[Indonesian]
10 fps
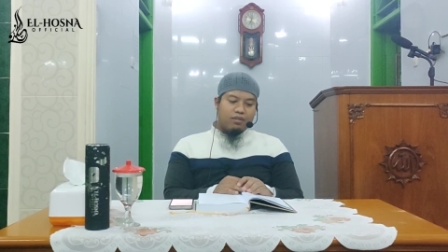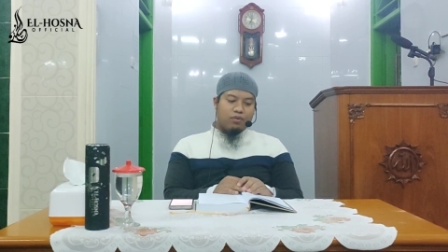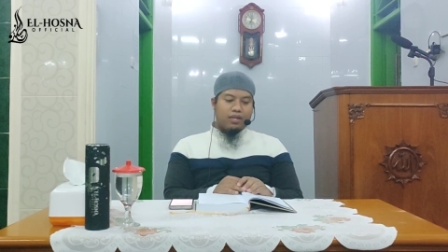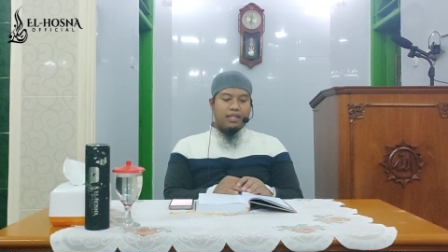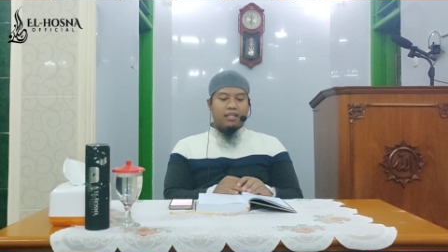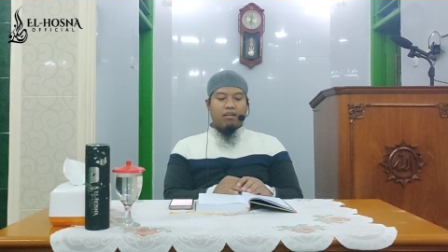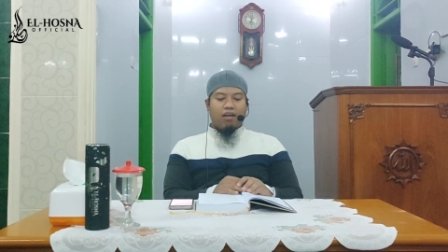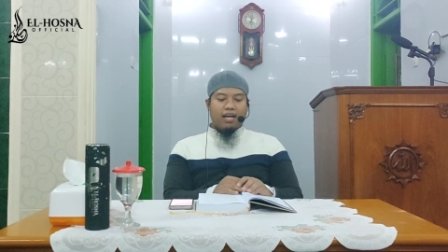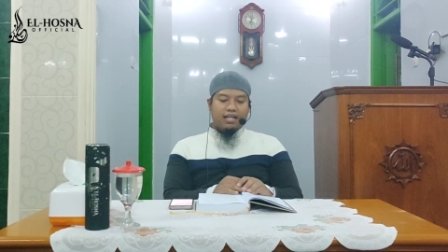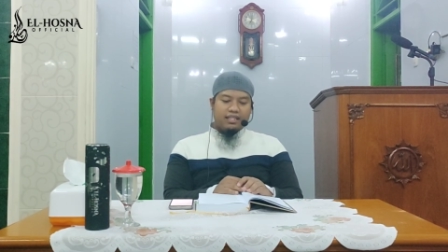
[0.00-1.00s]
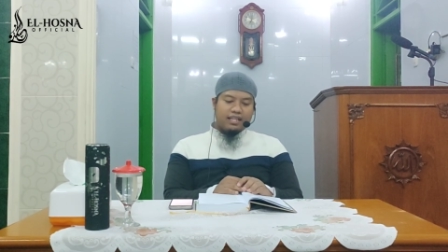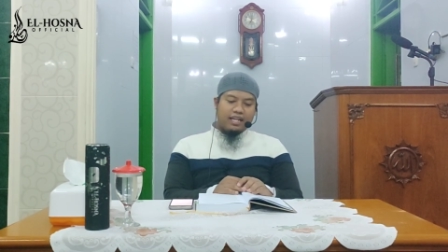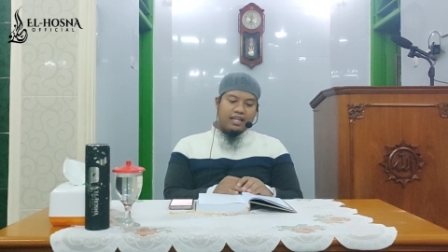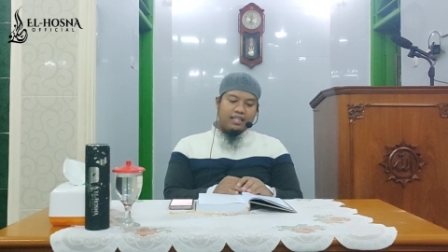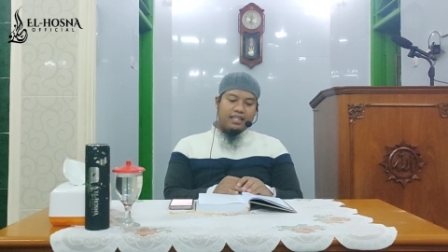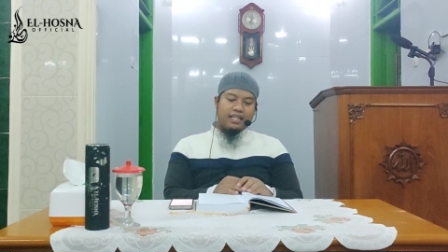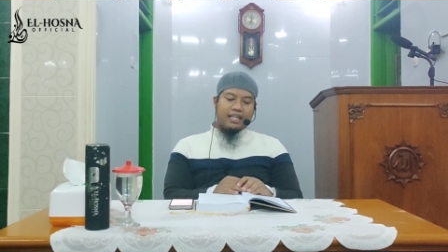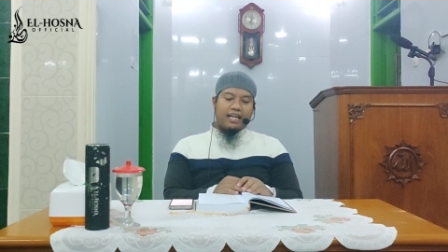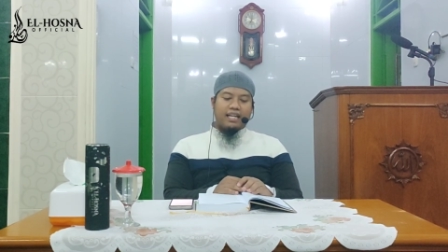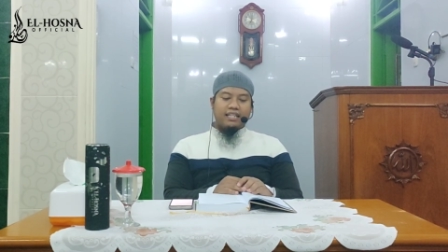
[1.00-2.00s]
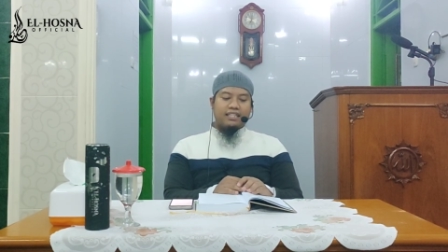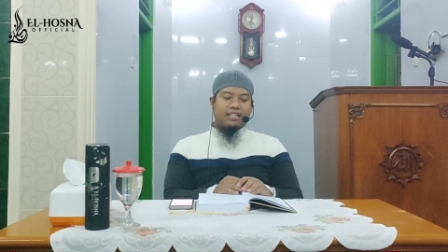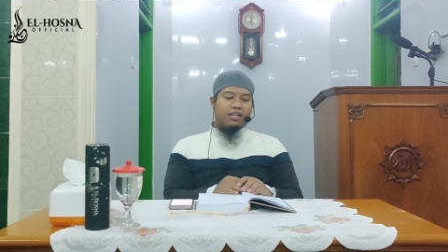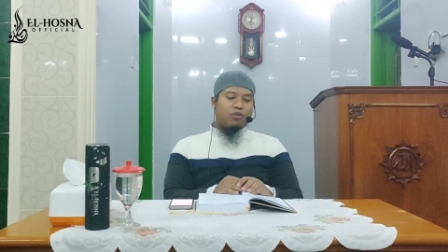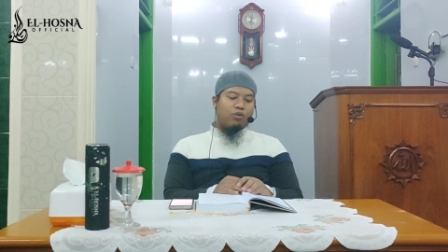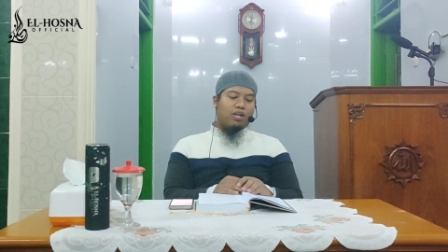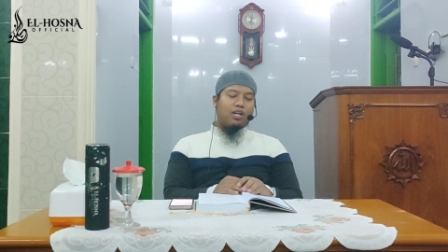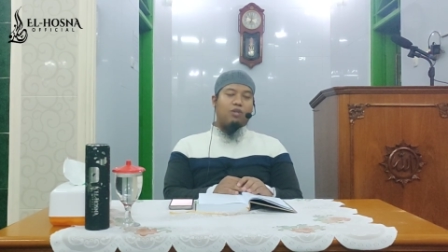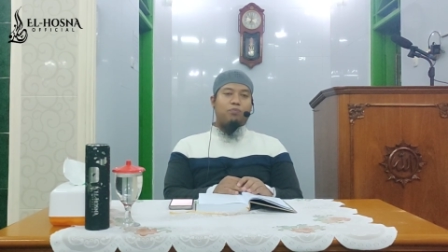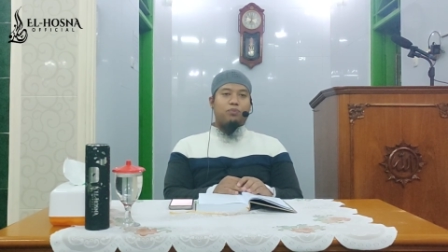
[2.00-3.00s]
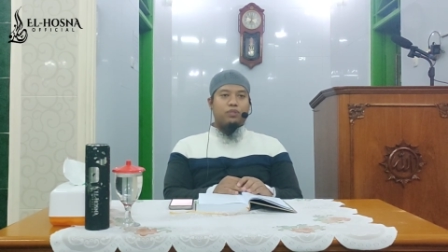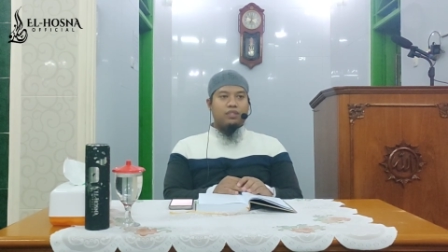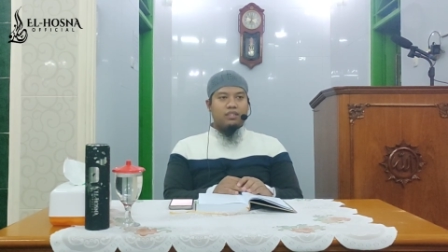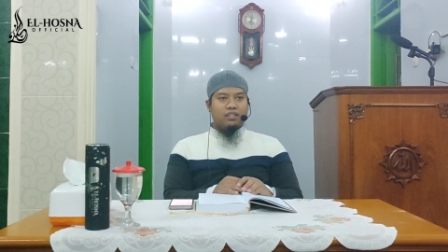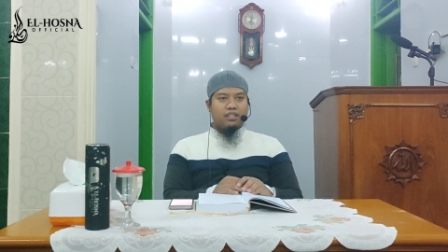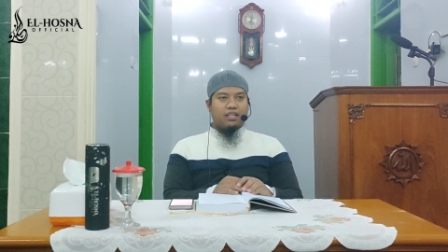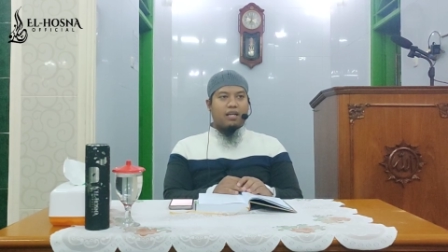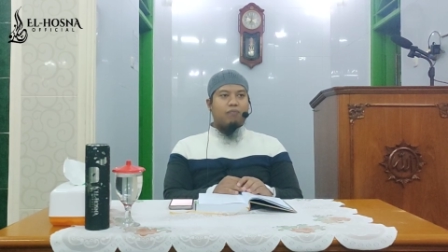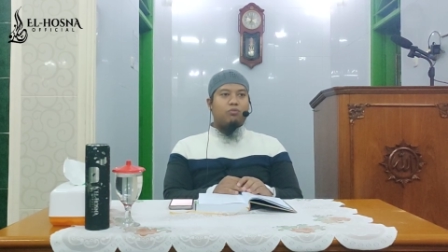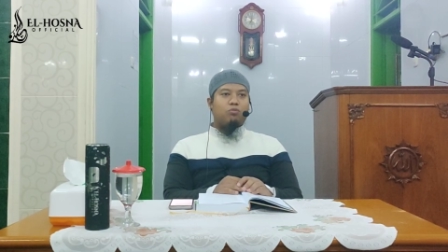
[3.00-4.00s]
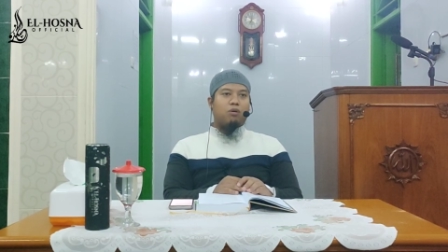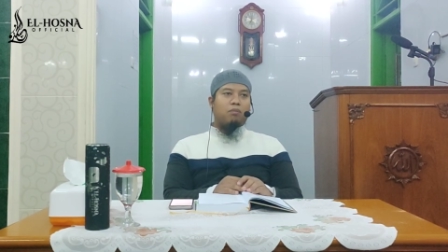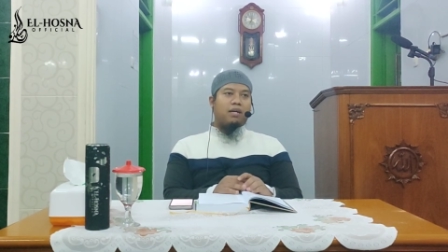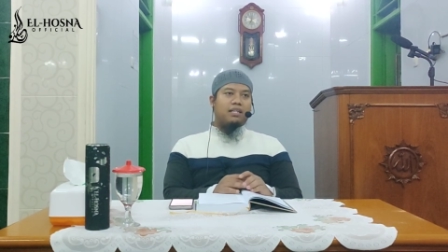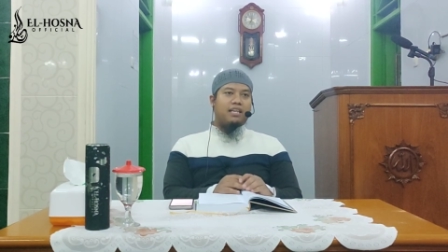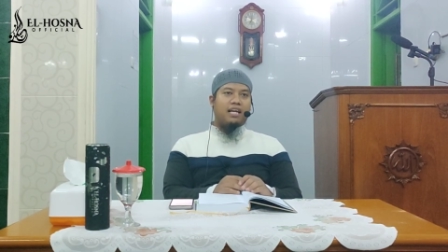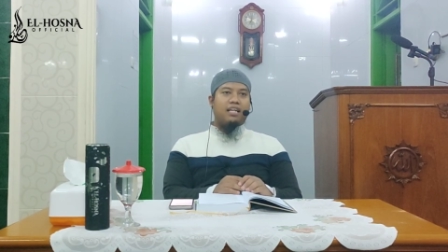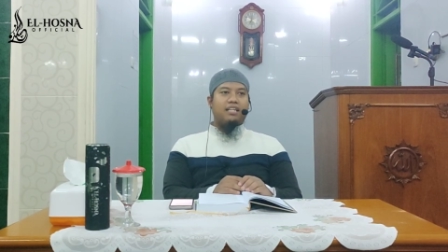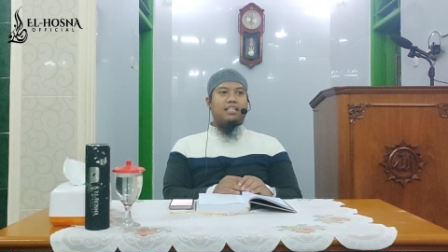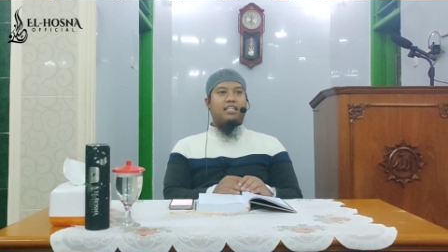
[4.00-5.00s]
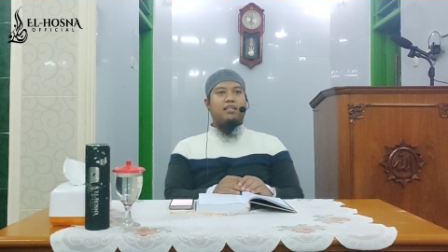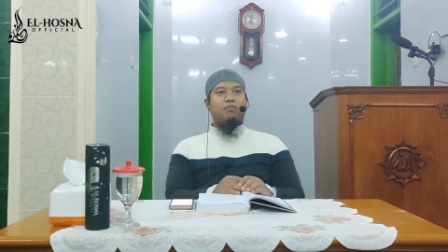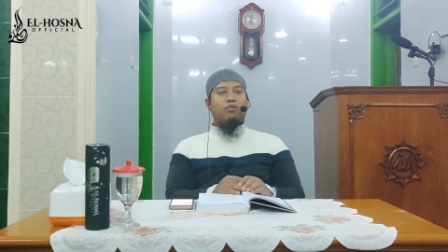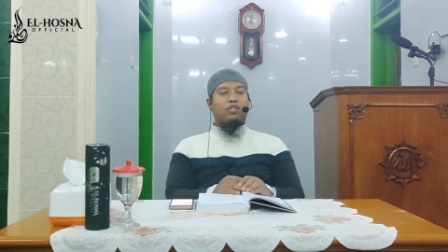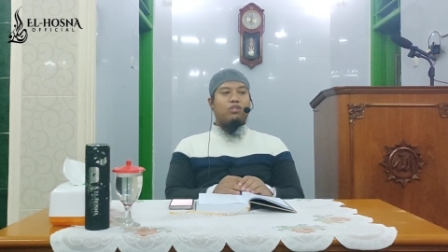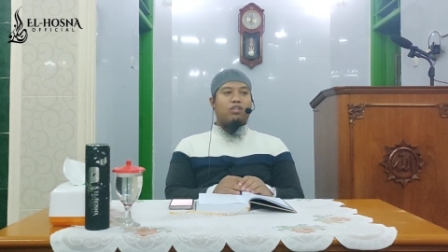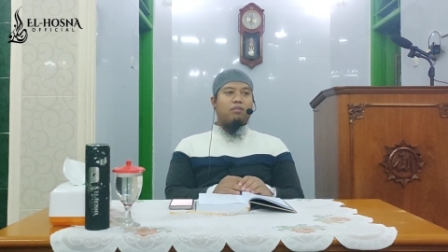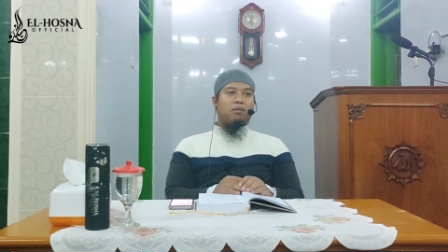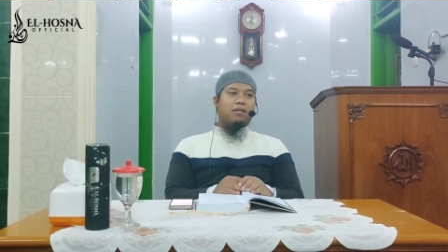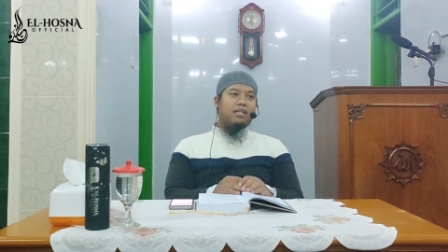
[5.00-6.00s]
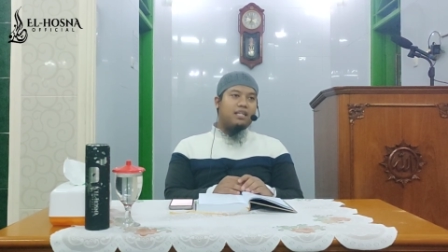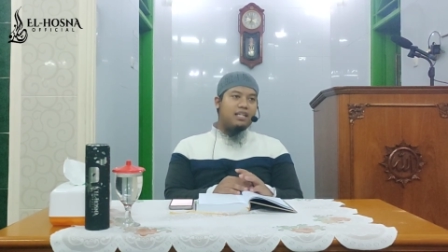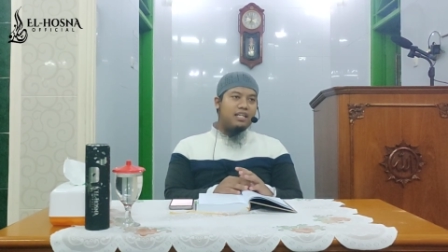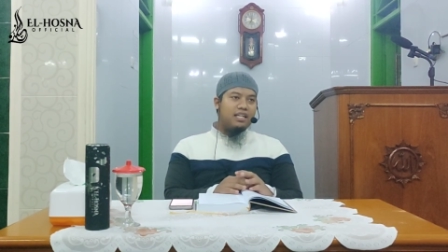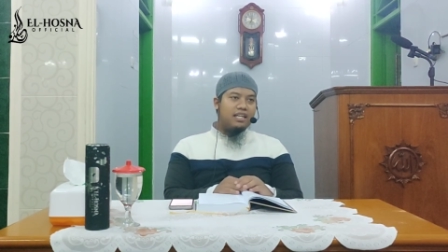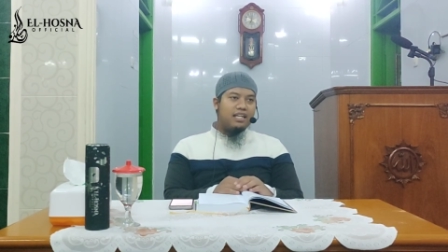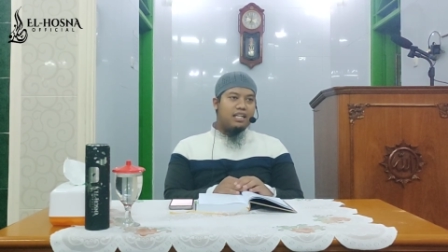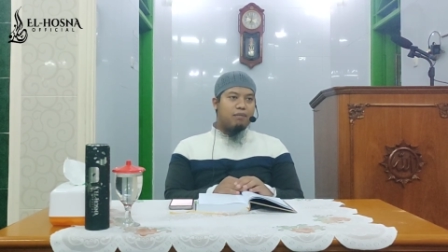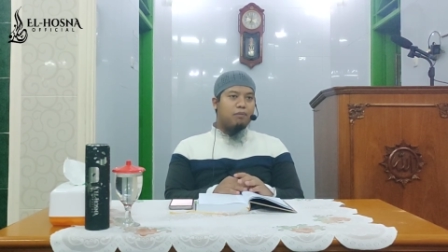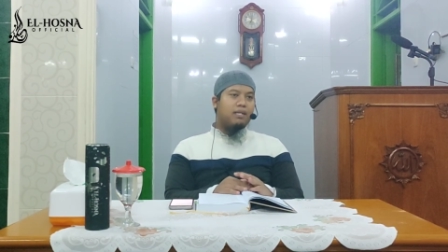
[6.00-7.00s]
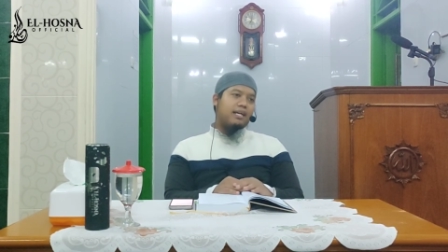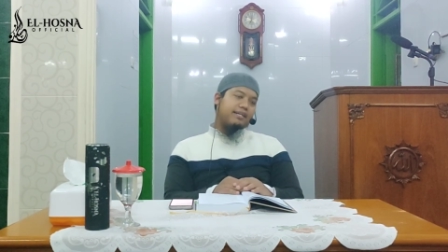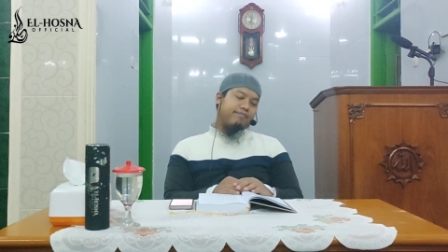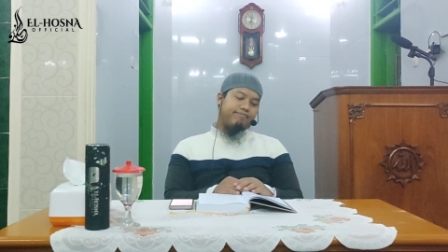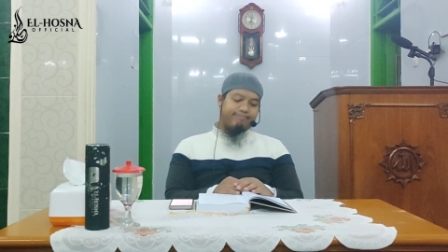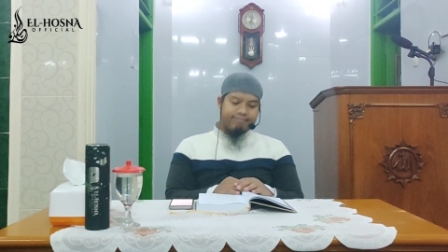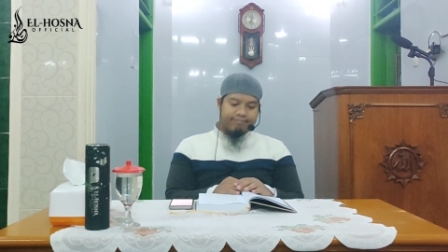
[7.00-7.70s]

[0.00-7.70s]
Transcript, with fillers: wa in ra'aita annaka anta walaupun kamu memandang dirimu itu lebih be, lebih benar